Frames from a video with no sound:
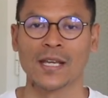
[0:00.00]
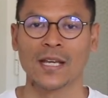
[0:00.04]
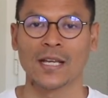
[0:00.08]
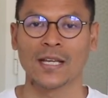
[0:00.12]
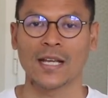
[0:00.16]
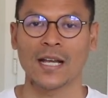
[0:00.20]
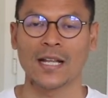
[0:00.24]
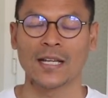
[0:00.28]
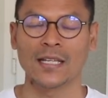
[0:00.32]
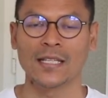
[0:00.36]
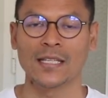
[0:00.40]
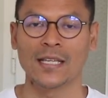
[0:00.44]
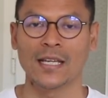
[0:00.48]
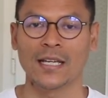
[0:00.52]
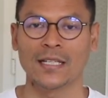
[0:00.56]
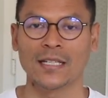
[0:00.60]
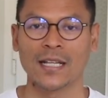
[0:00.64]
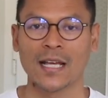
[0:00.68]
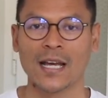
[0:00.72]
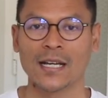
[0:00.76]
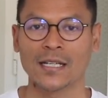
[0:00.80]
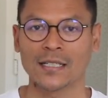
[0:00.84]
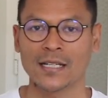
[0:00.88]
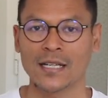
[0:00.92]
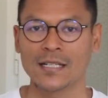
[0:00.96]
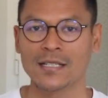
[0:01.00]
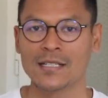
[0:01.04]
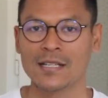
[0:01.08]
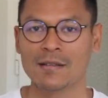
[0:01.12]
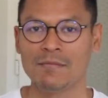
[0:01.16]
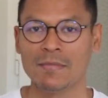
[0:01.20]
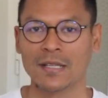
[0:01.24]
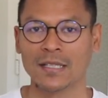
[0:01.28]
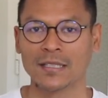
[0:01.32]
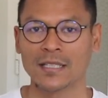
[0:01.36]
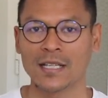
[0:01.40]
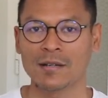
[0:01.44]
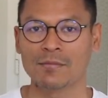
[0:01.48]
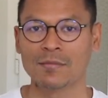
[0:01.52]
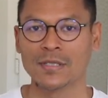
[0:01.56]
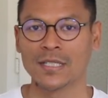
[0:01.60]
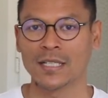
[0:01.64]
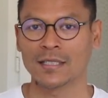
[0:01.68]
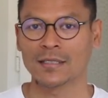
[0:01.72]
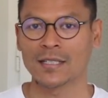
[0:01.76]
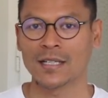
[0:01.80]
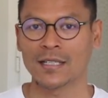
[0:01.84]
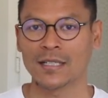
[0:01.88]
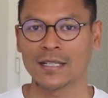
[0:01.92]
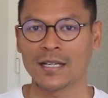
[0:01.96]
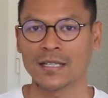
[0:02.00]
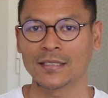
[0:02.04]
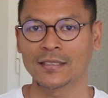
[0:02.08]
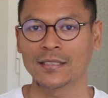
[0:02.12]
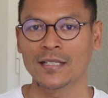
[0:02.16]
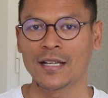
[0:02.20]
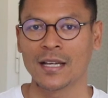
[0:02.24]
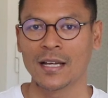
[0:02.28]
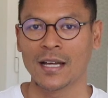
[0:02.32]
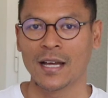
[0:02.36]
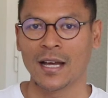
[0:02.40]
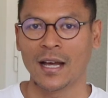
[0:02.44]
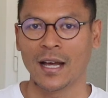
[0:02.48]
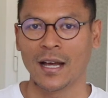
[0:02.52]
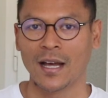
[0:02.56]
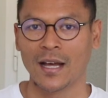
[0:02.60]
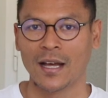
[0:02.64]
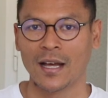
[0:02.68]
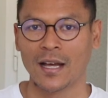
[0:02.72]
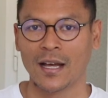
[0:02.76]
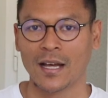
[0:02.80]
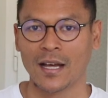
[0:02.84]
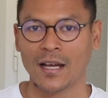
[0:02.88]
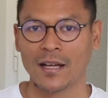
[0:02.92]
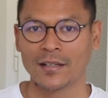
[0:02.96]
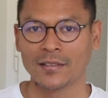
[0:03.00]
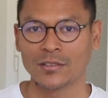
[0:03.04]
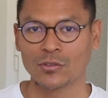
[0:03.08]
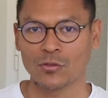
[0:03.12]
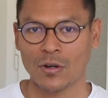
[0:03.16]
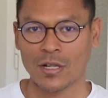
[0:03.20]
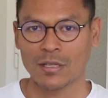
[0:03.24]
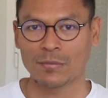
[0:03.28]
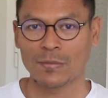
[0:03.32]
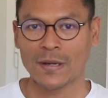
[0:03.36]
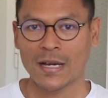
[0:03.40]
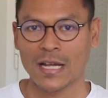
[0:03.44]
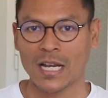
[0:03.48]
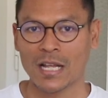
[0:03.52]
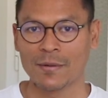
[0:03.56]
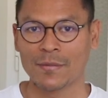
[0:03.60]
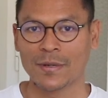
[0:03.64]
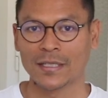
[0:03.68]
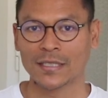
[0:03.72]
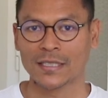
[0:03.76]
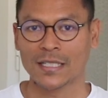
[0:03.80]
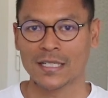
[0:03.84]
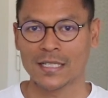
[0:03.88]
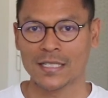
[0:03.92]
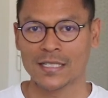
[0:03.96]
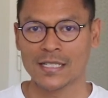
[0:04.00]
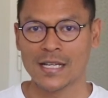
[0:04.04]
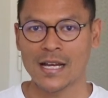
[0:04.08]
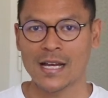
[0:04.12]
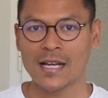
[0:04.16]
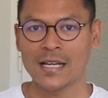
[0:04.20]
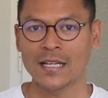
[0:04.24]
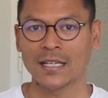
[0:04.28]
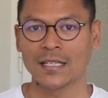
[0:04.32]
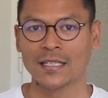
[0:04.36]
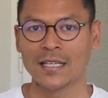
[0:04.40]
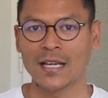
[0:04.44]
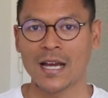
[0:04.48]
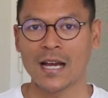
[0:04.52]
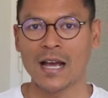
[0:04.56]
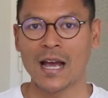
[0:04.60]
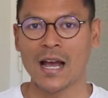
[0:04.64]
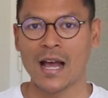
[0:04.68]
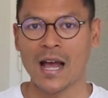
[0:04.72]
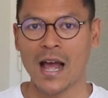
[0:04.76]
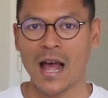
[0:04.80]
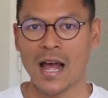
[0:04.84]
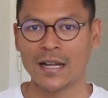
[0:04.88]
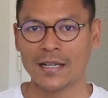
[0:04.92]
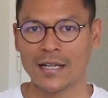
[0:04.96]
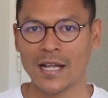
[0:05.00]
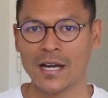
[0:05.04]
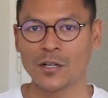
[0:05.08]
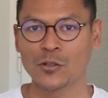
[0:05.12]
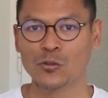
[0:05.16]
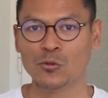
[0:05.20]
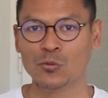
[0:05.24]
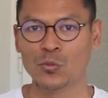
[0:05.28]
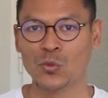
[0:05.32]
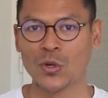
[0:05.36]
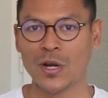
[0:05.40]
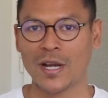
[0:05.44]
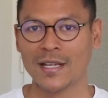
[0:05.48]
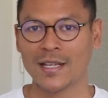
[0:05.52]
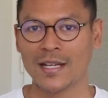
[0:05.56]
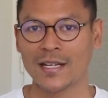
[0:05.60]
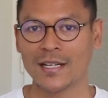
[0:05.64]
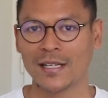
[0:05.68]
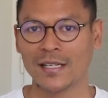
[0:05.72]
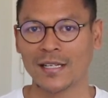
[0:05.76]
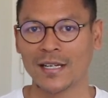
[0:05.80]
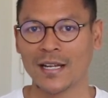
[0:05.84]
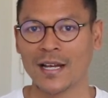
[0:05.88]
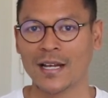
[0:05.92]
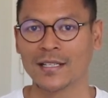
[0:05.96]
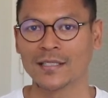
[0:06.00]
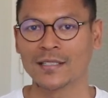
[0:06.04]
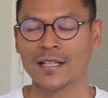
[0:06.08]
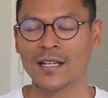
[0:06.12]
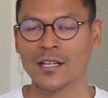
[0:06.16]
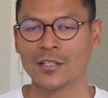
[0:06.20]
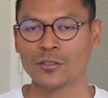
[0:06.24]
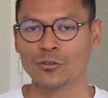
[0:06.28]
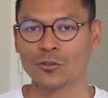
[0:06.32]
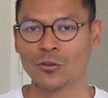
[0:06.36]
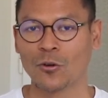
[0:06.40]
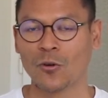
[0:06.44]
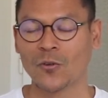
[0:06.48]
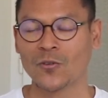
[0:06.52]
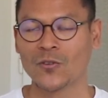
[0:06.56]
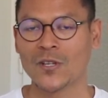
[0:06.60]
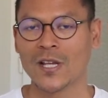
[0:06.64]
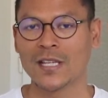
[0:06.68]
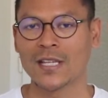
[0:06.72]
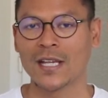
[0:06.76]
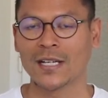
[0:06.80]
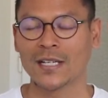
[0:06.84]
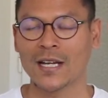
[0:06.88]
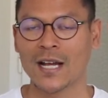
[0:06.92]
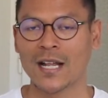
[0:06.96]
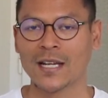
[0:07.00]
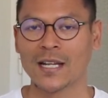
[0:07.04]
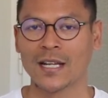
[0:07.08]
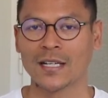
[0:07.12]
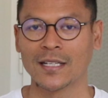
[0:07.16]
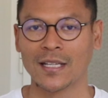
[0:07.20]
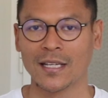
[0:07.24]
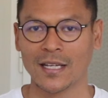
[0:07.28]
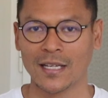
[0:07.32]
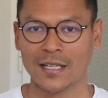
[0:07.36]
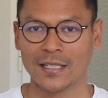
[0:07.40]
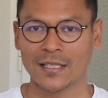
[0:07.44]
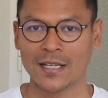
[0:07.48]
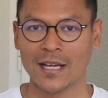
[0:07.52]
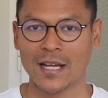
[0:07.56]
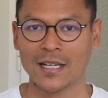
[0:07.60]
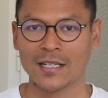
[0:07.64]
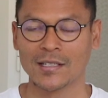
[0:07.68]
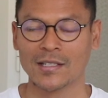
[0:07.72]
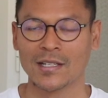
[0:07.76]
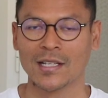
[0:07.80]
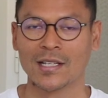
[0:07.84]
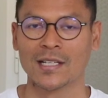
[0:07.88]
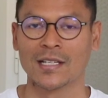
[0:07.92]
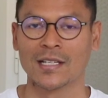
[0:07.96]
Kalian akan diminta menyertakan uh, surat pengalaman kerja yang ada hubungannya dengan jurusan yang kalian inginkan.